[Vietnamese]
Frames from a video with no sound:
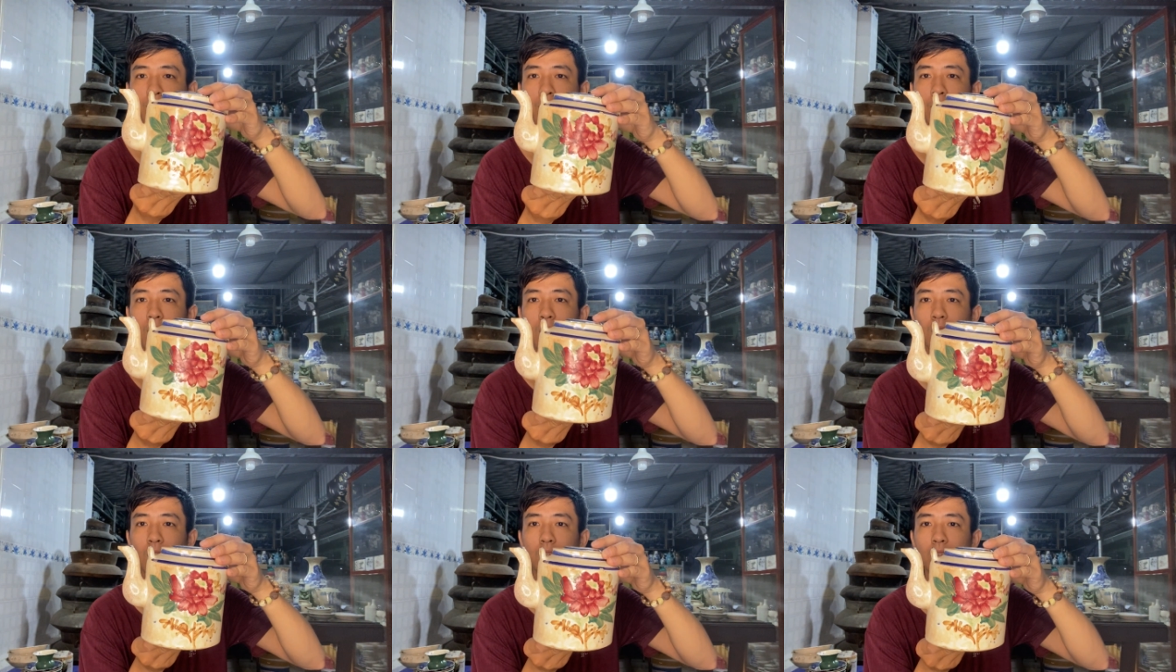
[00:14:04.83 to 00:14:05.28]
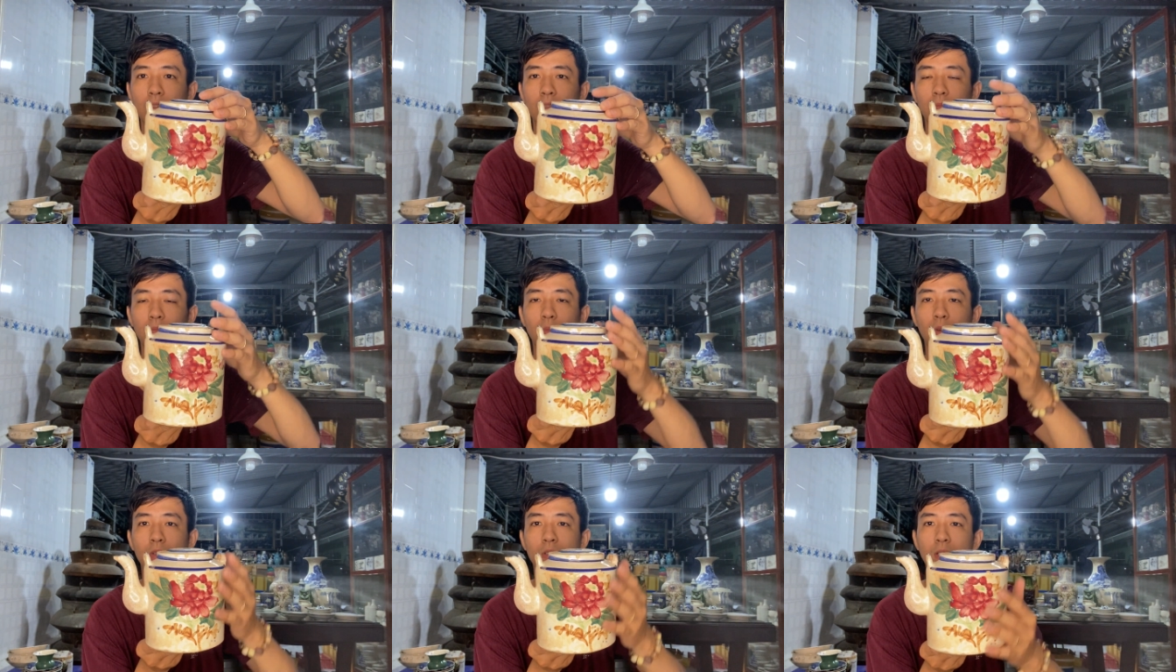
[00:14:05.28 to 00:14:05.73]
nè
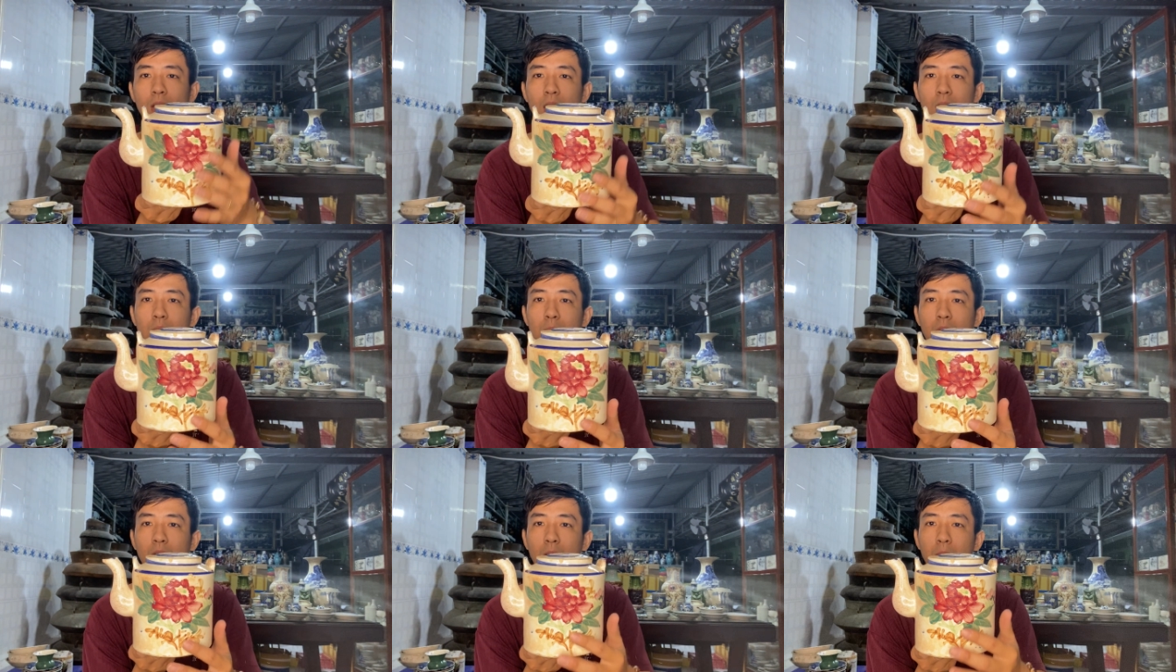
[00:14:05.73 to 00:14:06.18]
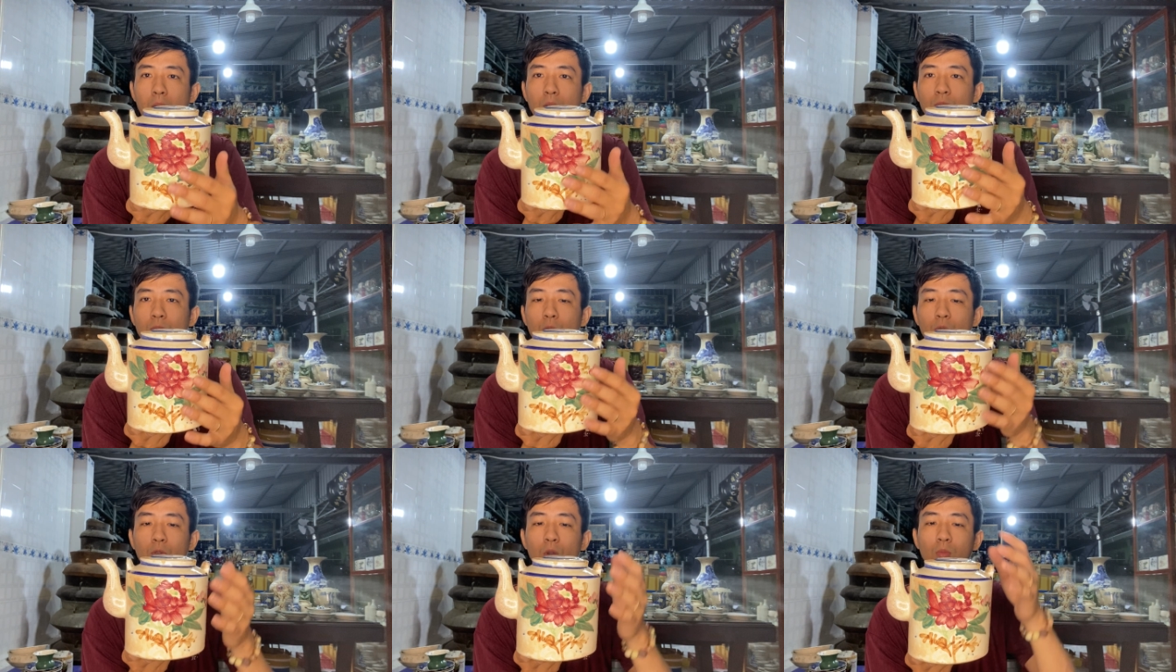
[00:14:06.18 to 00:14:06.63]
mọi người thấy mặt
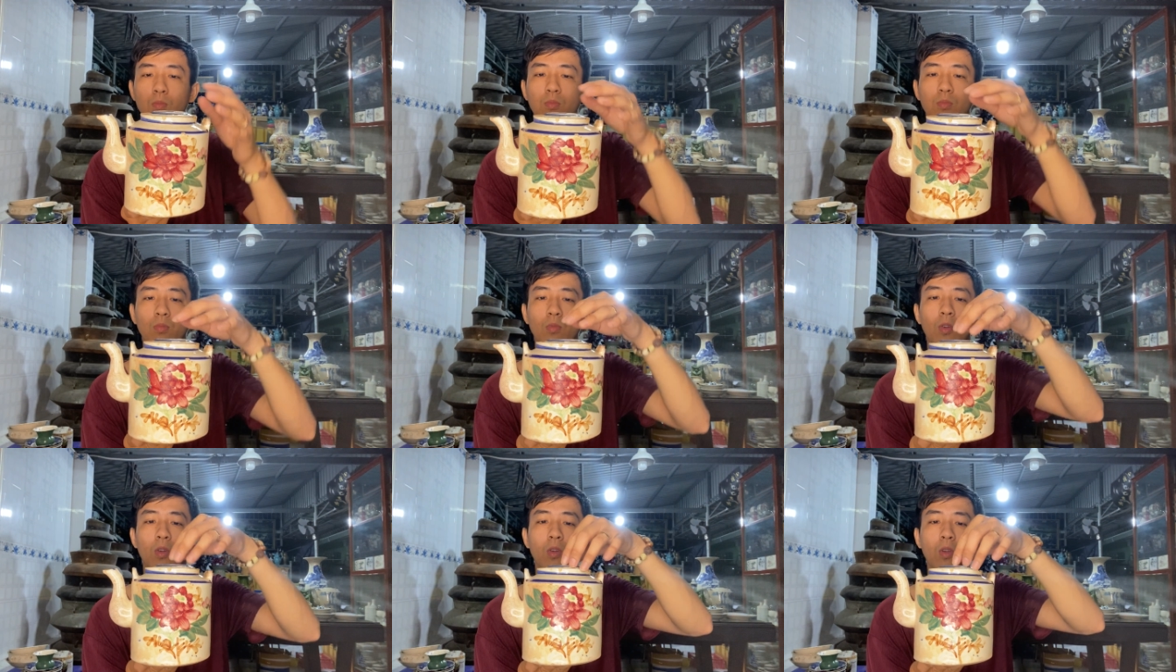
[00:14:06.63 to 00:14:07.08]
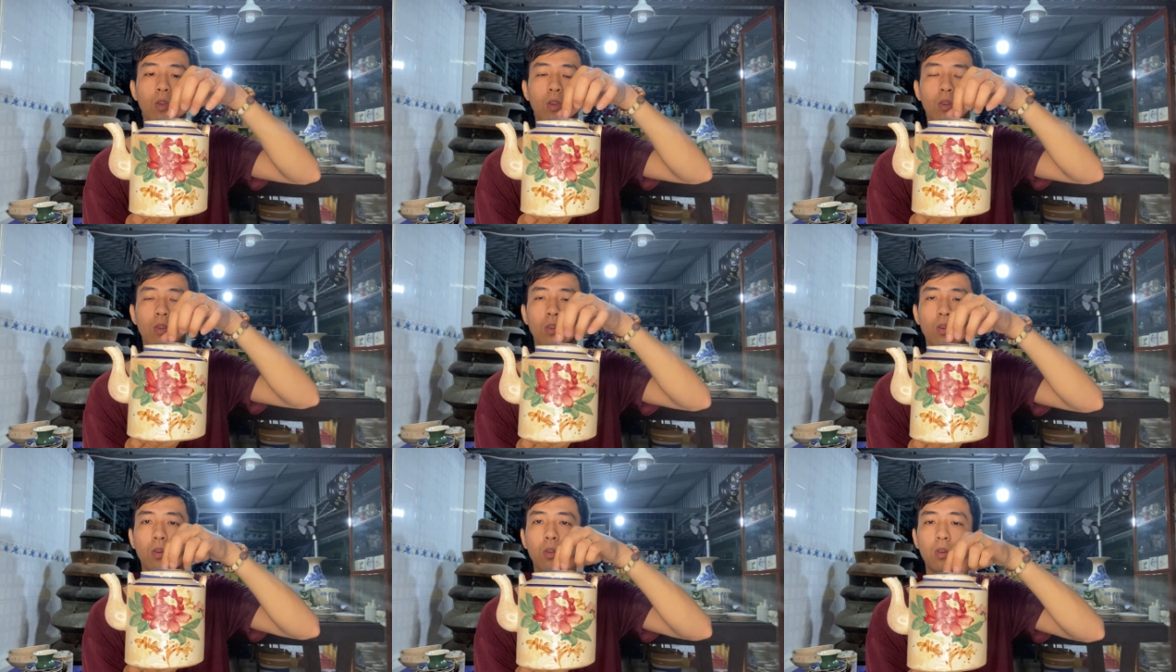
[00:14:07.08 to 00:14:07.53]
bông phụ dung
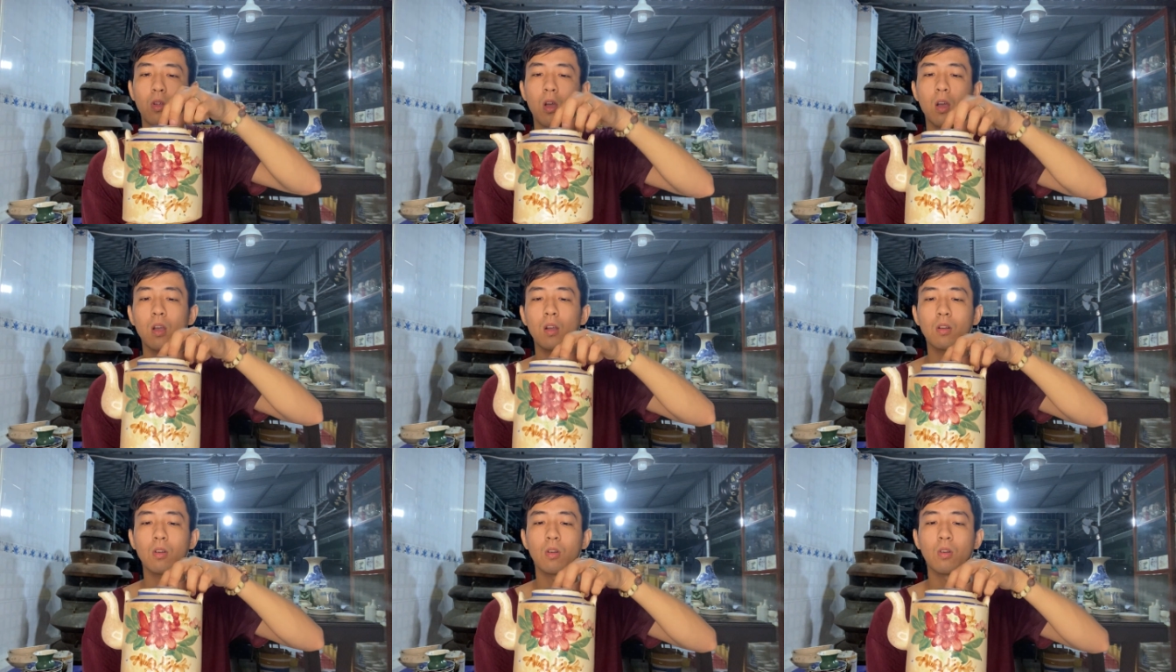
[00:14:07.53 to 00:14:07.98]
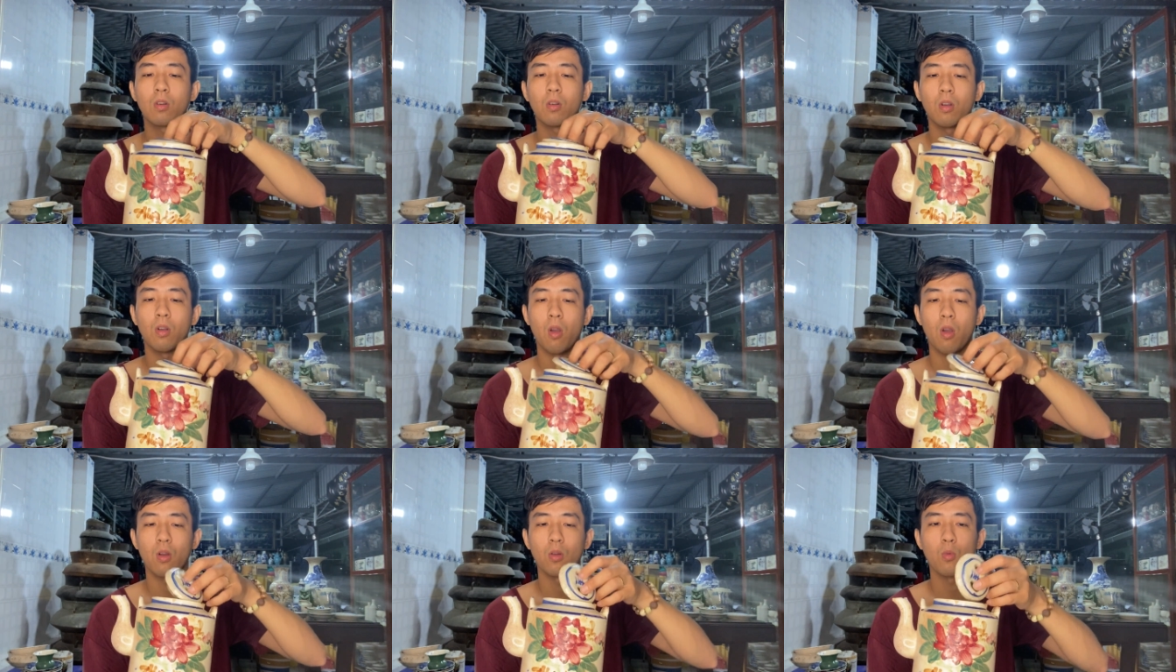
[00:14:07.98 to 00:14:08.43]
của nó
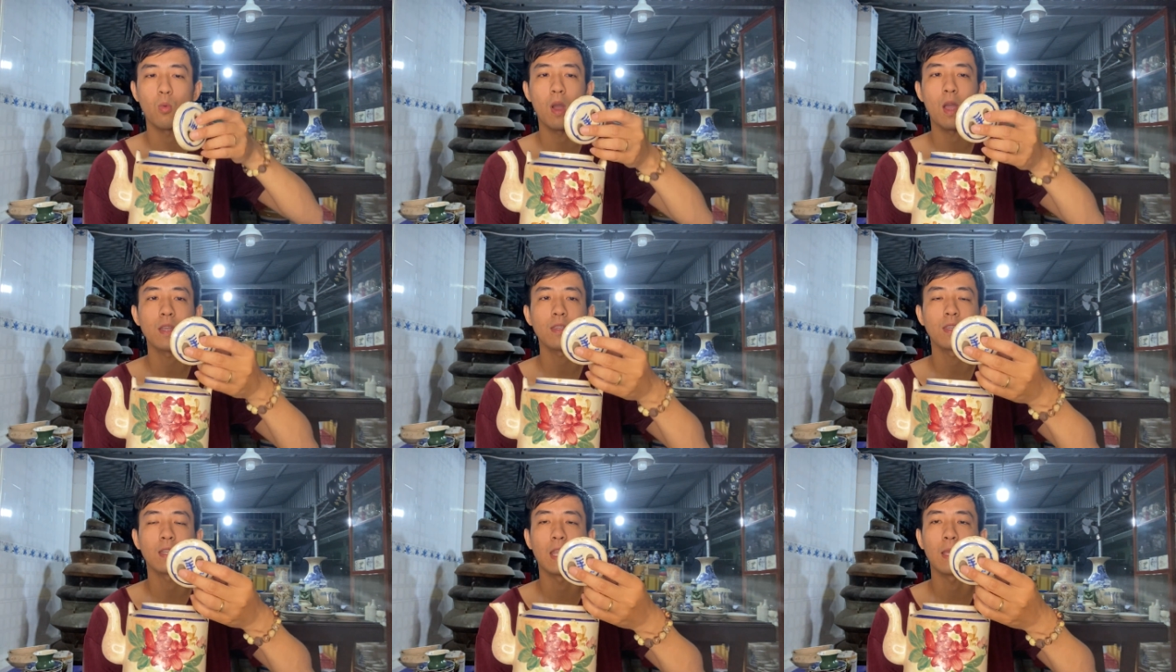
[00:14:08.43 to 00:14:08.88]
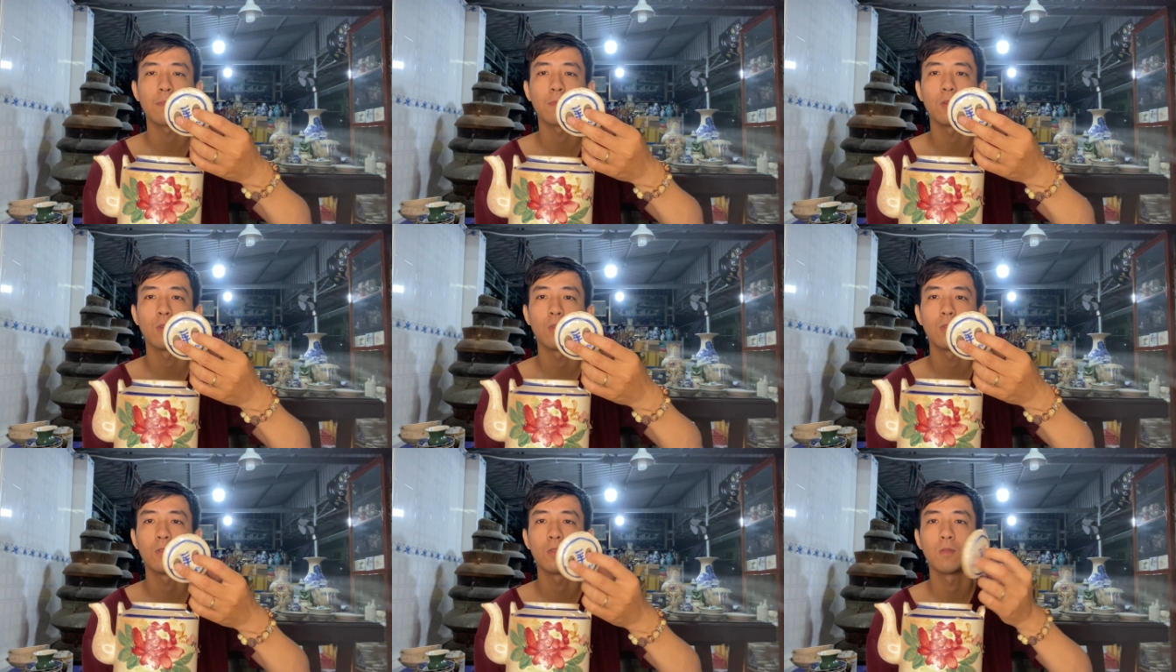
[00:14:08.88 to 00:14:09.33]
còn quá trời đẹp
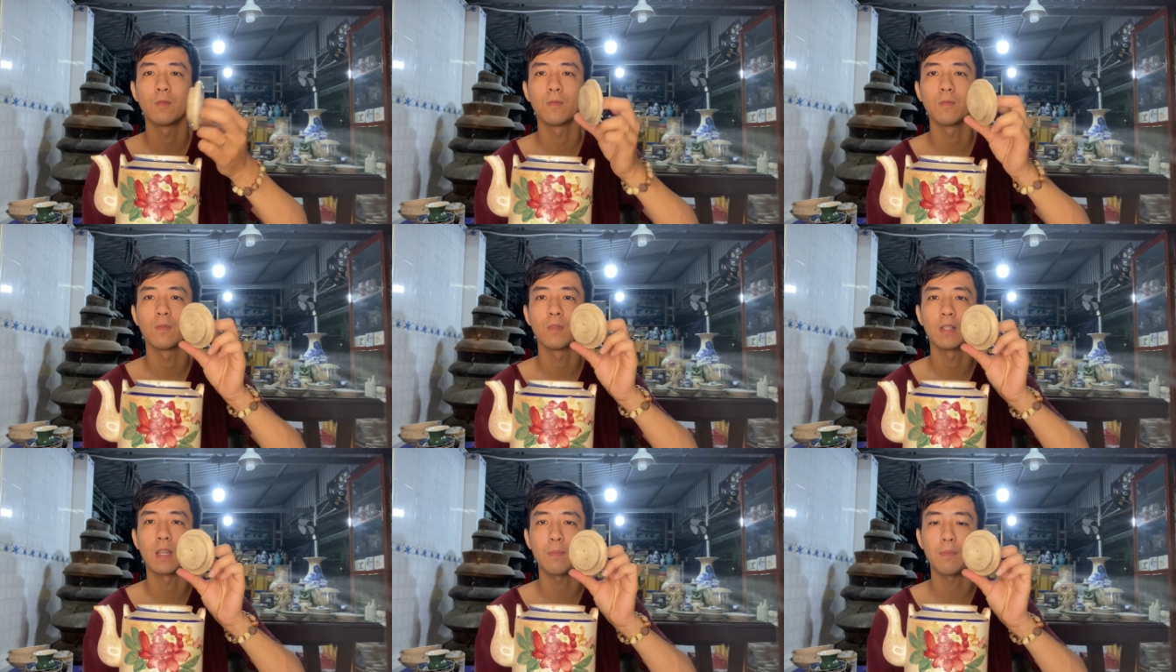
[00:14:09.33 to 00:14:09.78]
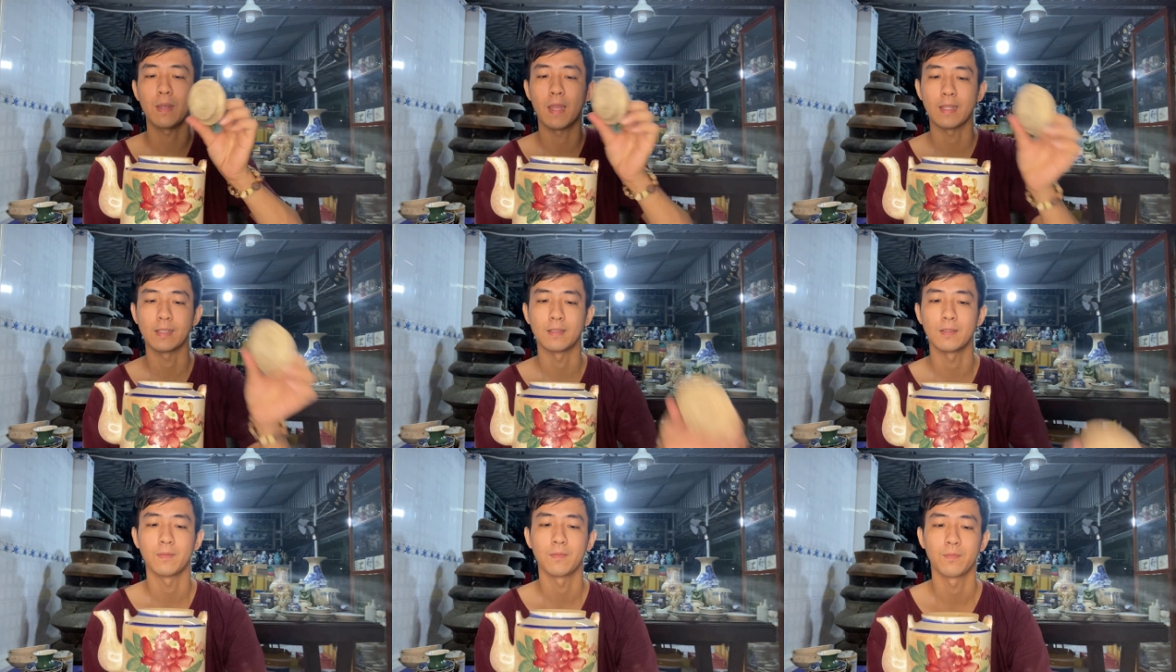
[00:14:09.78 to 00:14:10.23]
luôn nắp
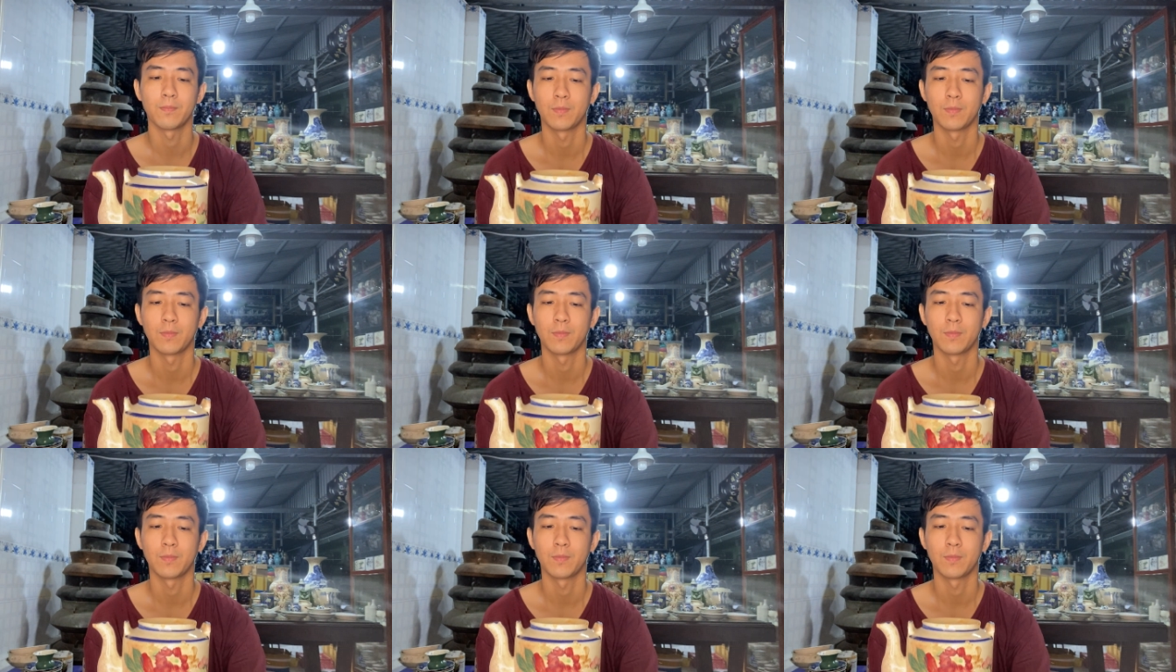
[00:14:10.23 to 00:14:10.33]
lành